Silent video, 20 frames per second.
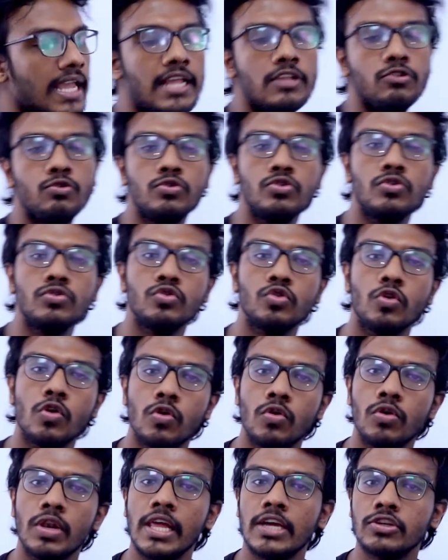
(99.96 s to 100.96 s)
এই দুজন যোগ
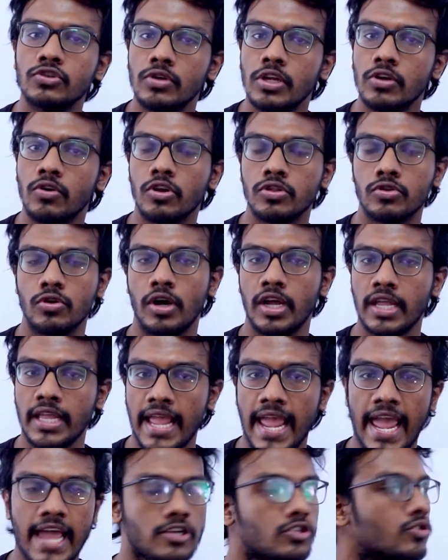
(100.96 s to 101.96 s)
করলে আসলে কত হয়
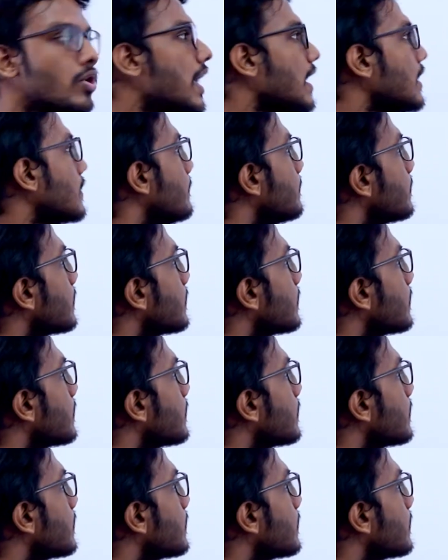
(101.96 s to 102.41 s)
একশো এক